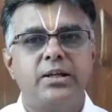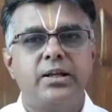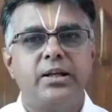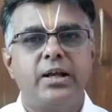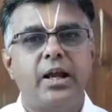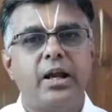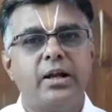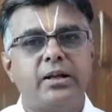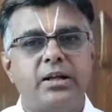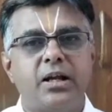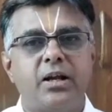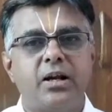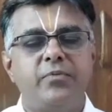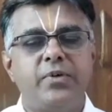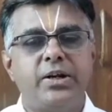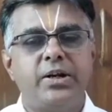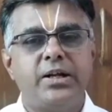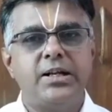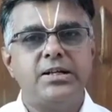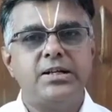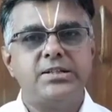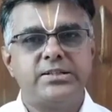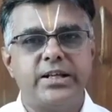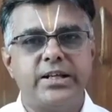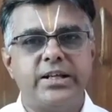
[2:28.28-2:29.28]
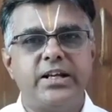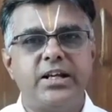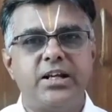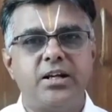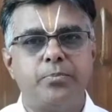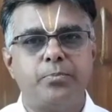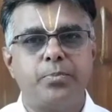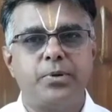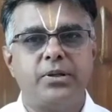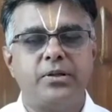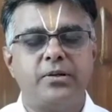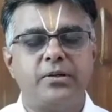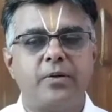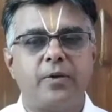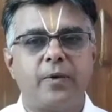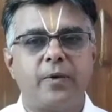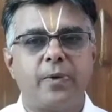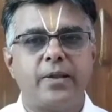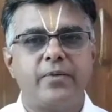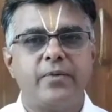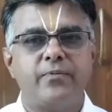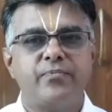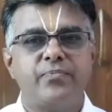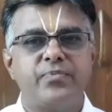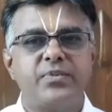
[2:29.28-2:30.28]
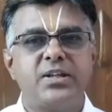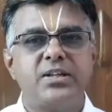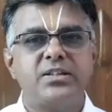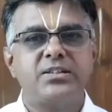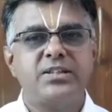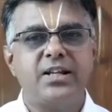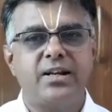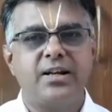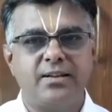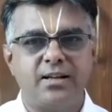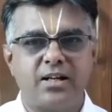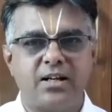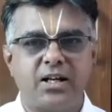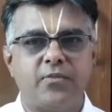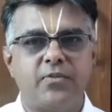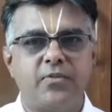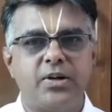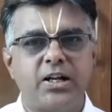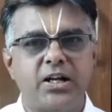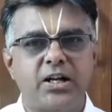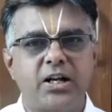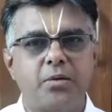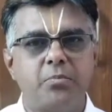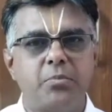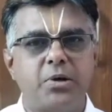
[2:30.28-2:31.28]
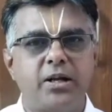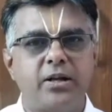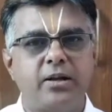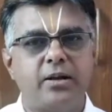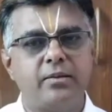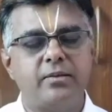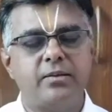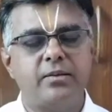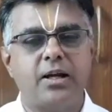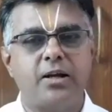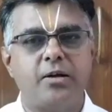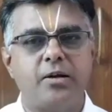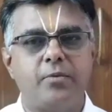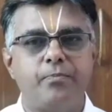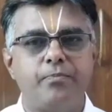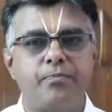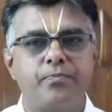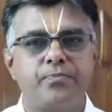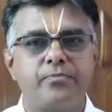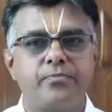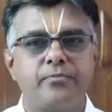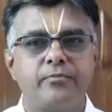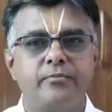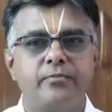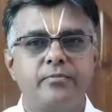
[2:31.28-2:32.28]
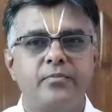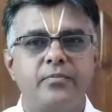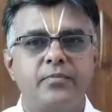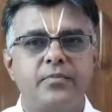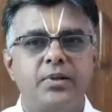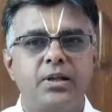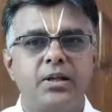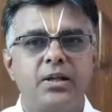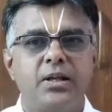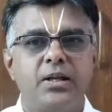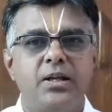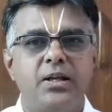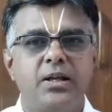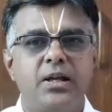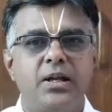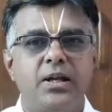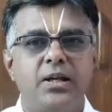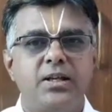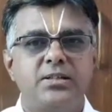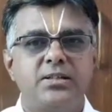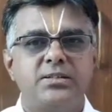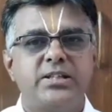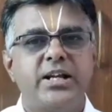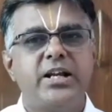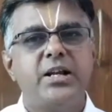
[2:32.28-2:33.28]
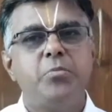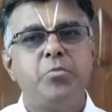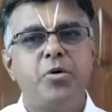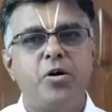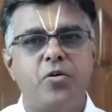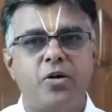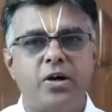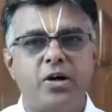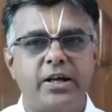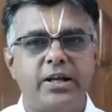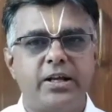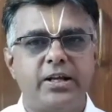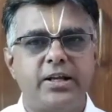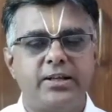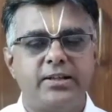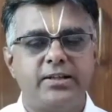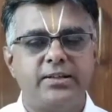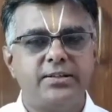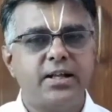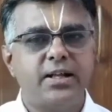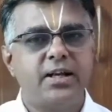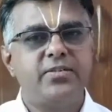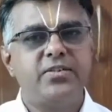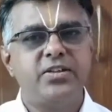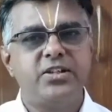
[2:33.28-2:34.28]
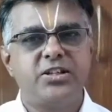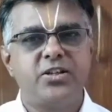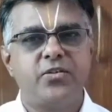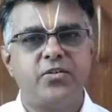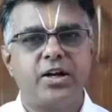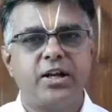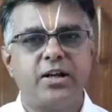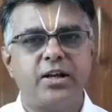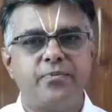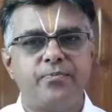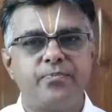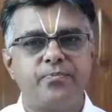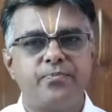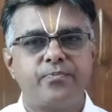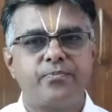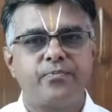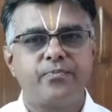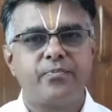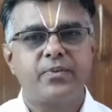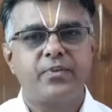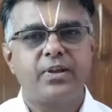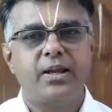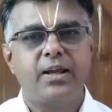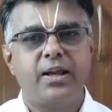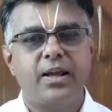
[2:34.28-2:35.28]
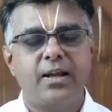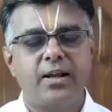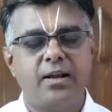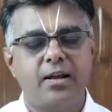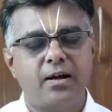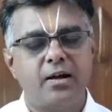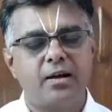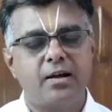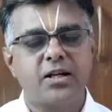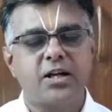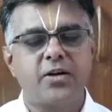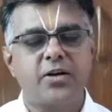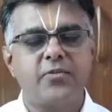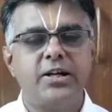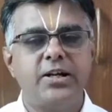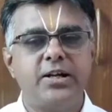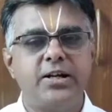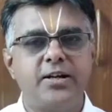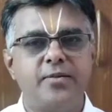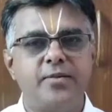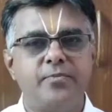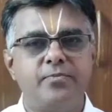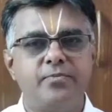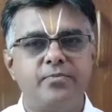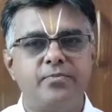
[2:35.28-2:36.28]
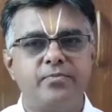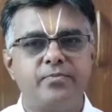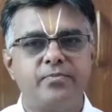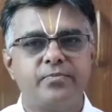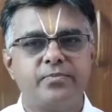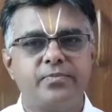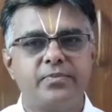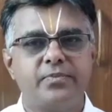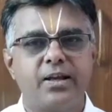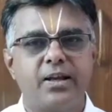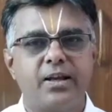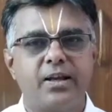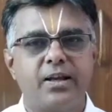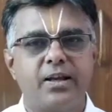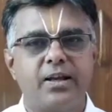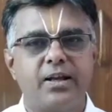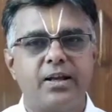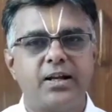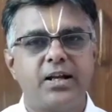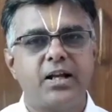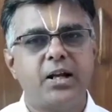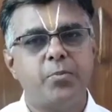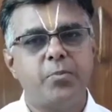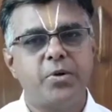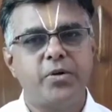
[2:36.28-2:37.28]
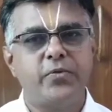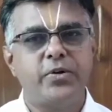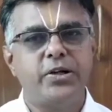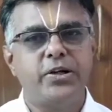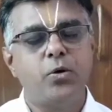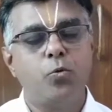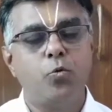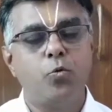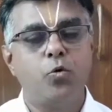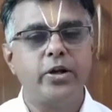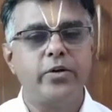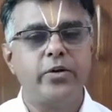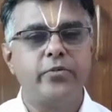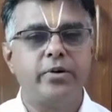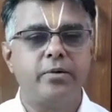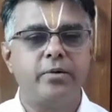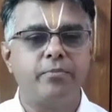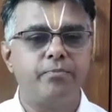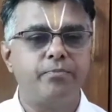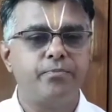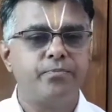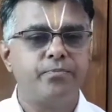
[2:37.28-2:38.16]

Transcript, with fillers: எட்டாம் வீட்டில் சனி இருப்பது சிறிது கவலைக்கிடமாக இருந்தாலும் சனி பகவானை தரிசித்து வர எல்லா கவலைகளும் நம்மை விட்டு ஓடிவிடும்